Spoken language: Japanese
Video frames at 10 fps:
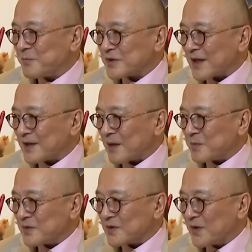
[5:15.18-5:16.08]
プされた
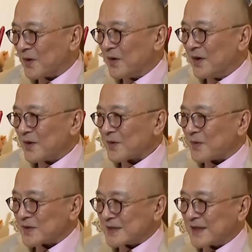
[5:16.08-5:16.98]
分の
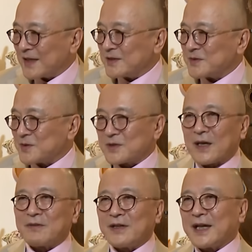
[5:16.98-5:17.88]
こう時代順の
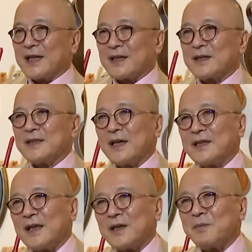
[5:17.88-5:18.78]
作品がで
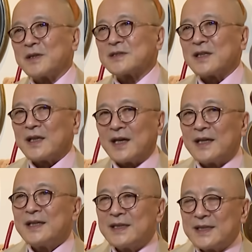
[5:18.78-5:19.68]
きていきますから
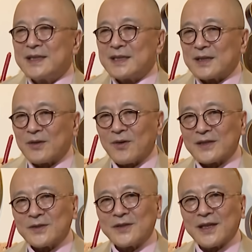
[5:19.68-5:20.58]
ご
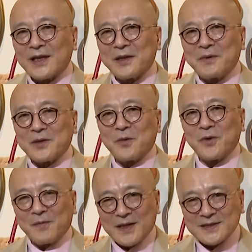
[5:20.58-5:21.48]
活用いただければと思いま